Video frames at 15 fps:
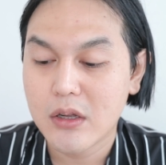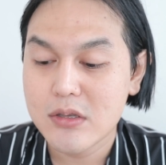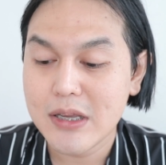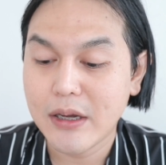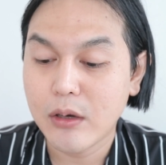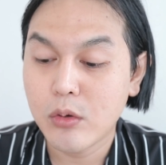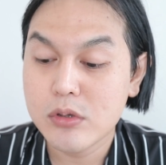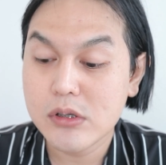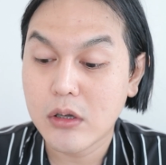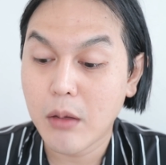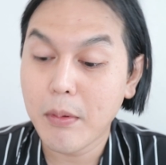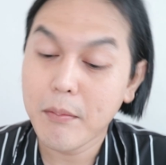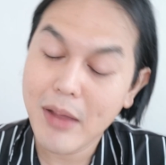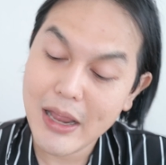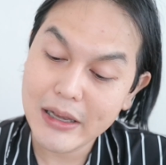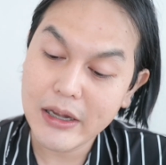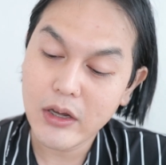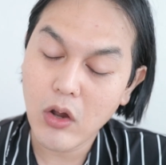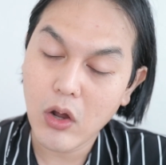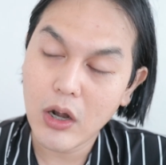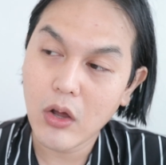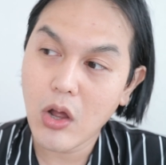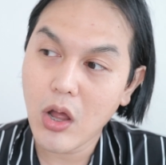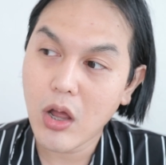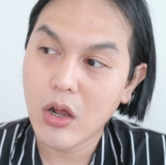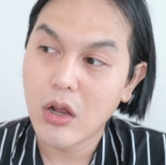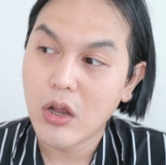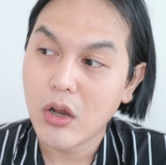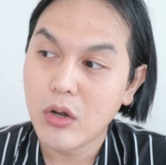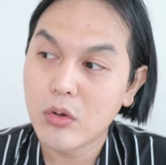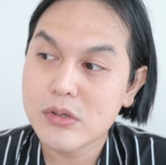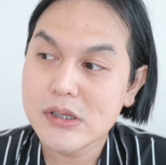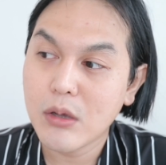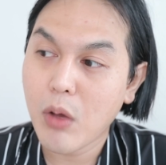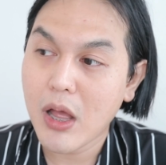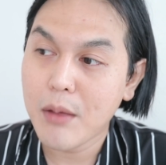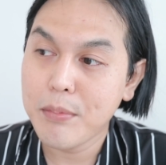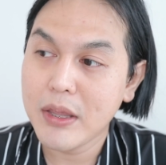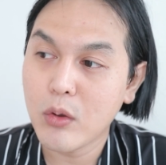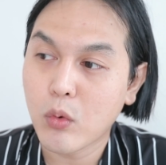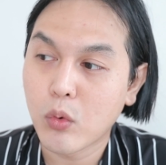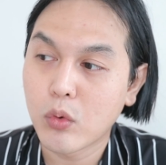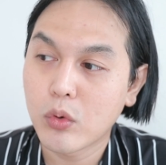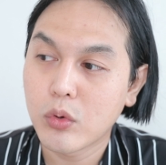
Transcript: สิ่งที่รู้สึกก็ประมาณนี้เนาะแล้วก็รู้สึกว่าผิว